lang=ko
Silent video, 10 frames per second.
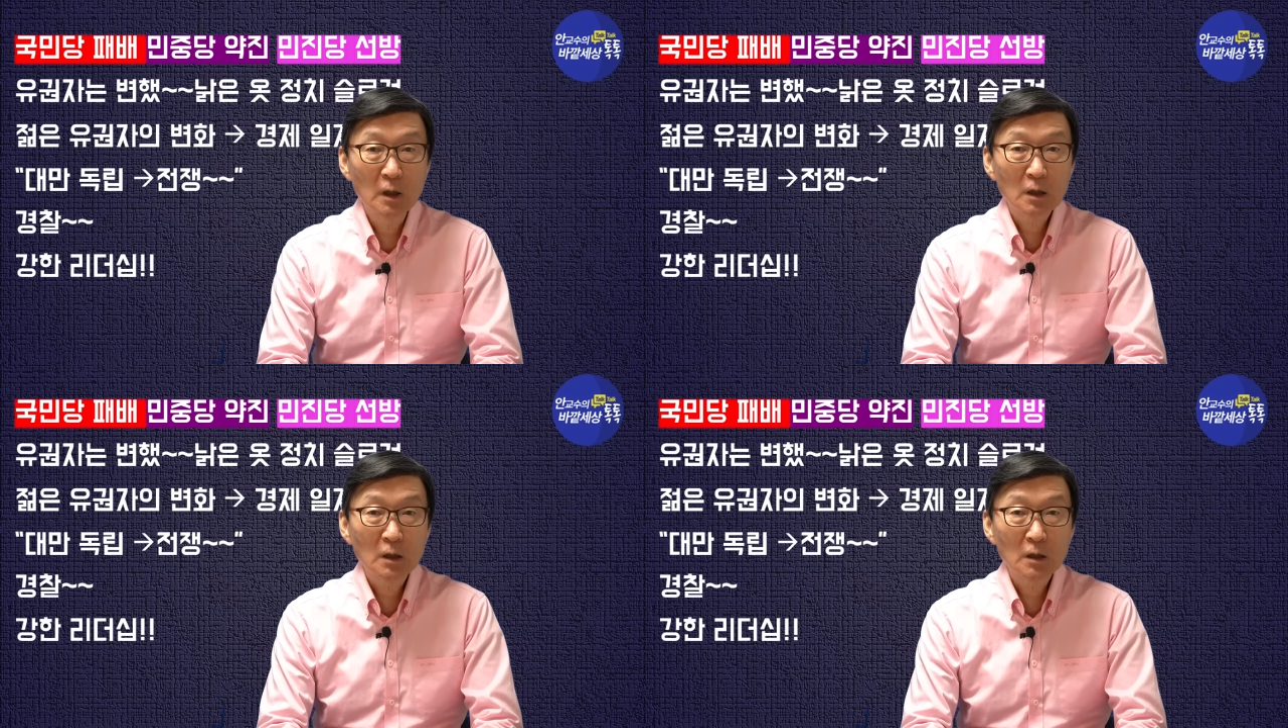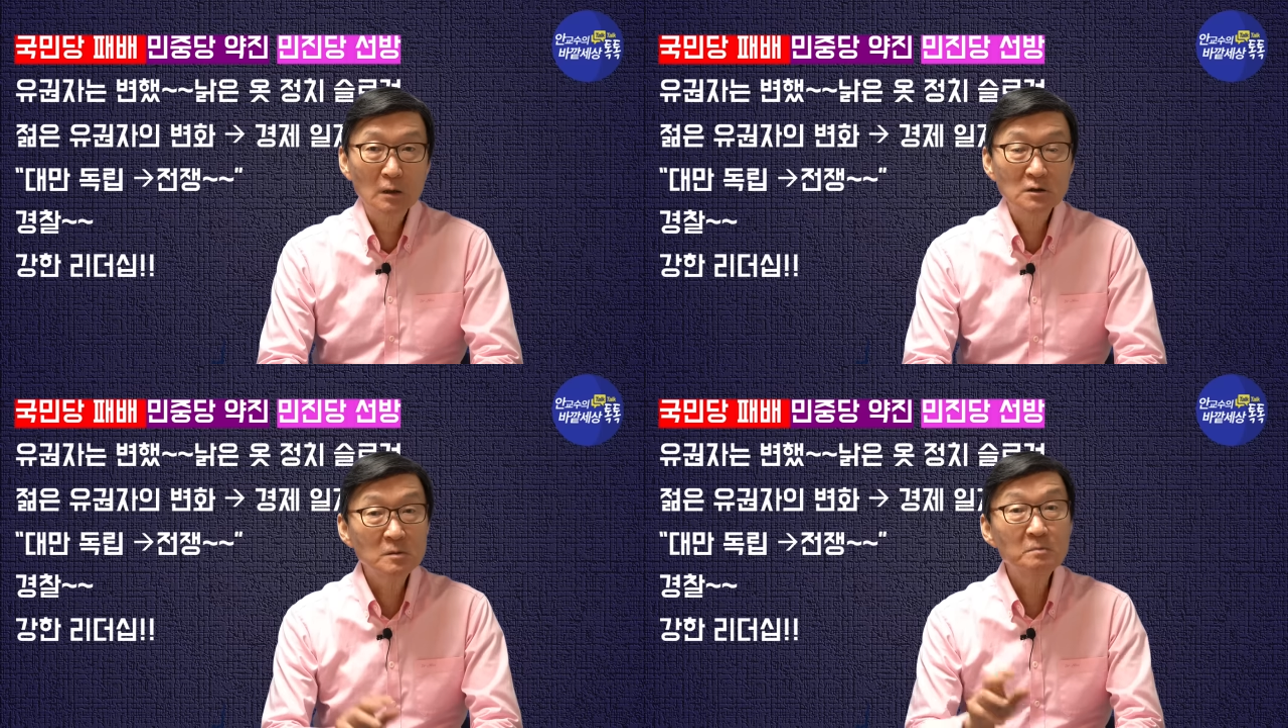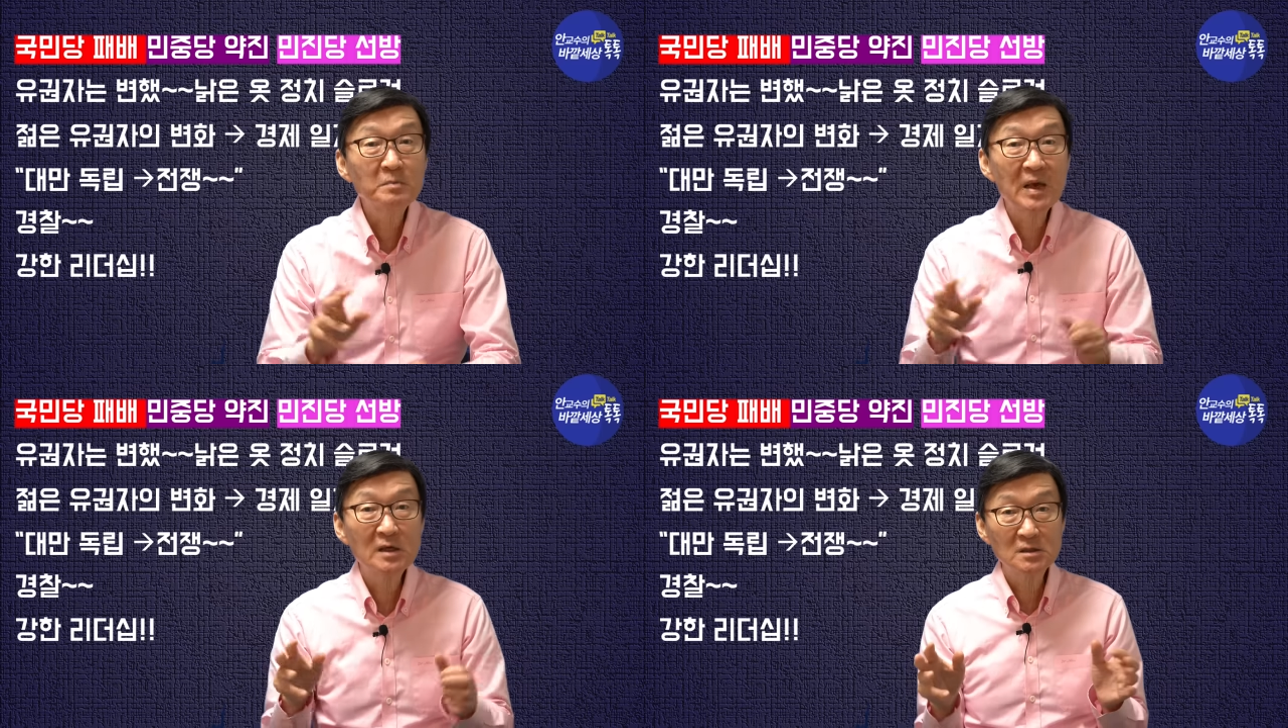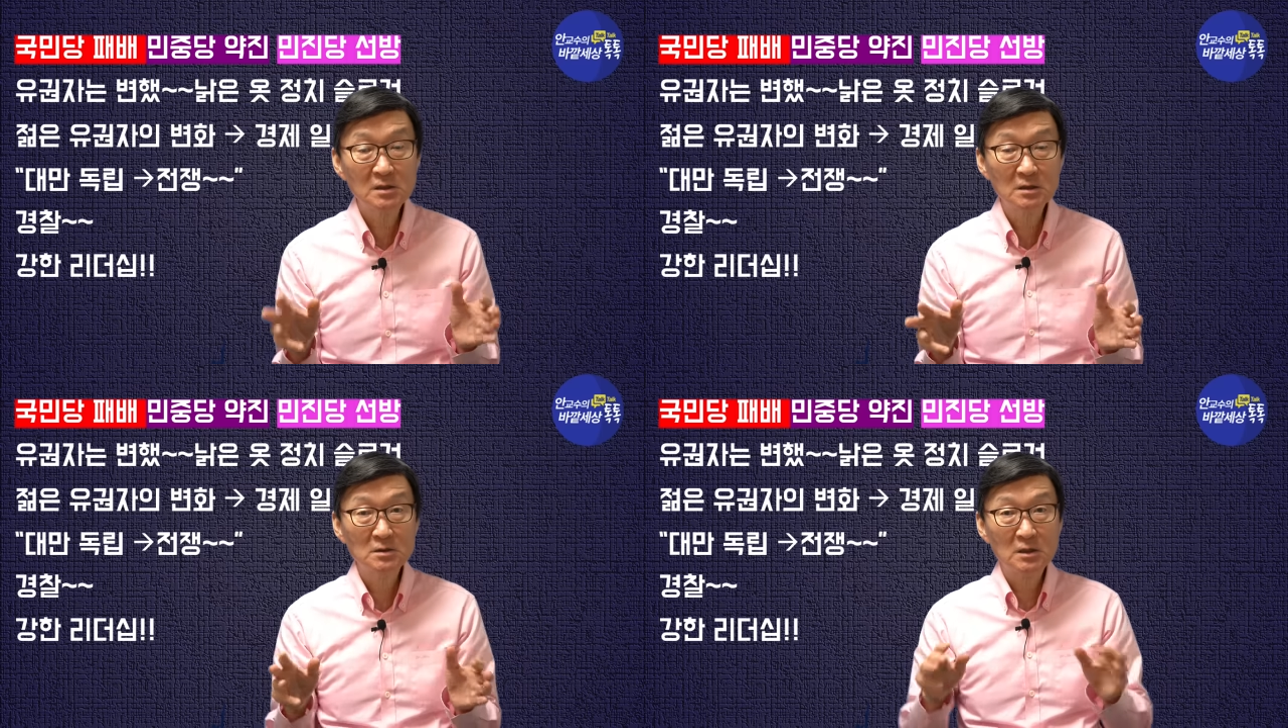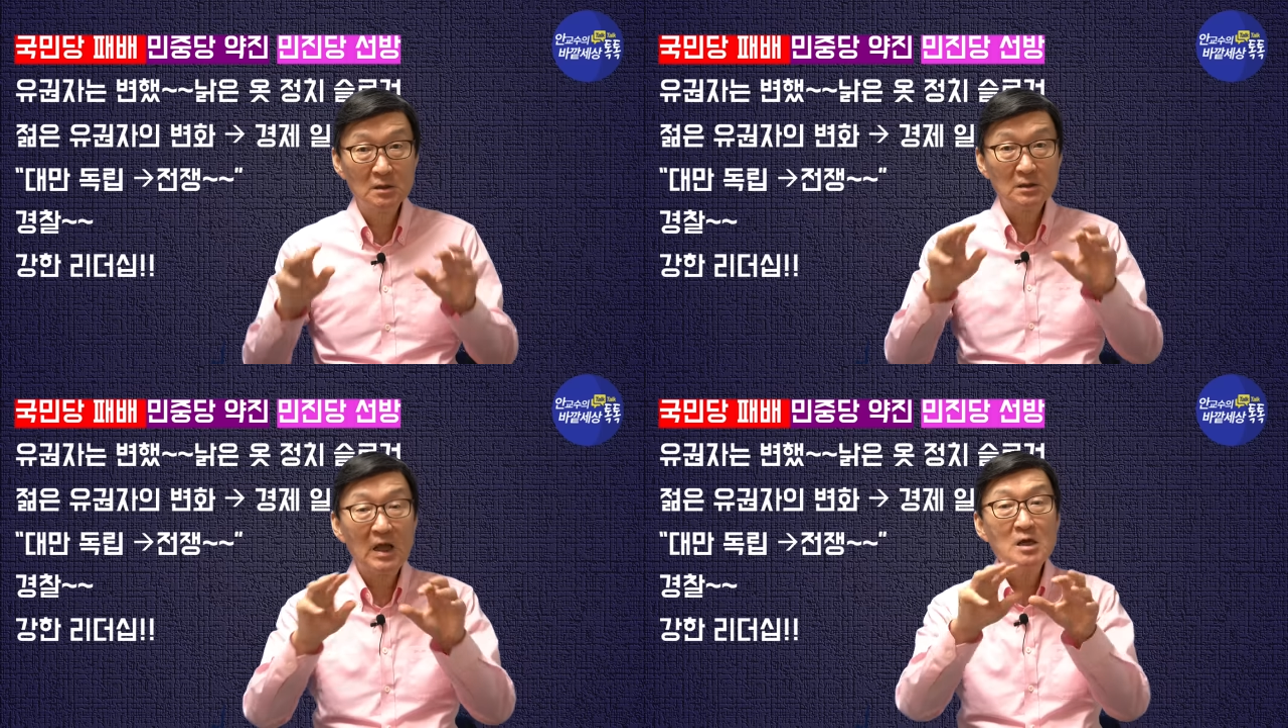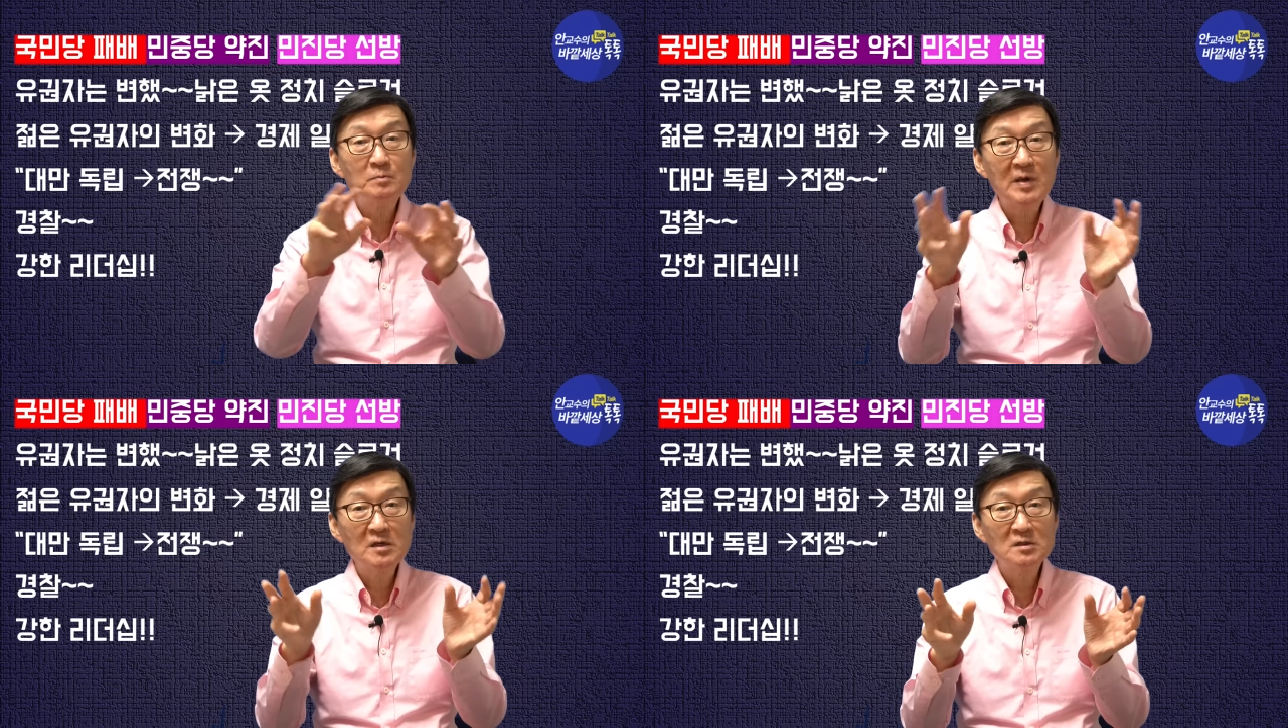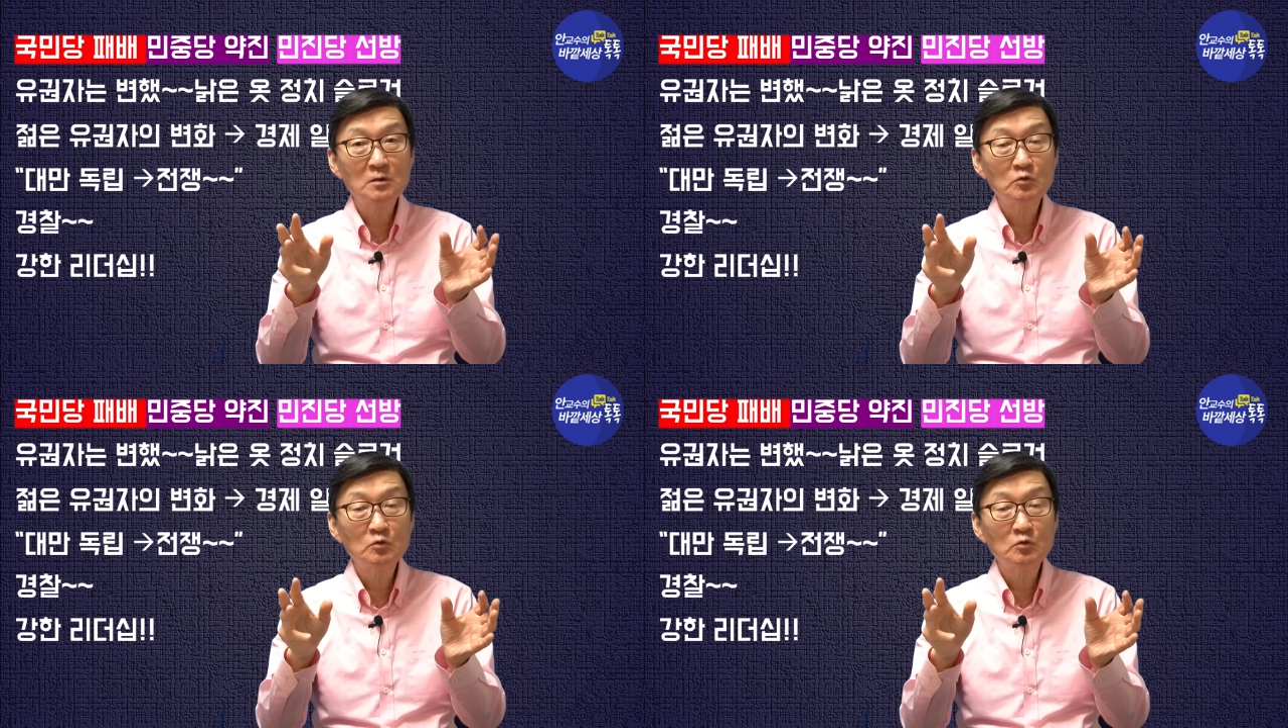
그 신베이시는 이제 타이베이시는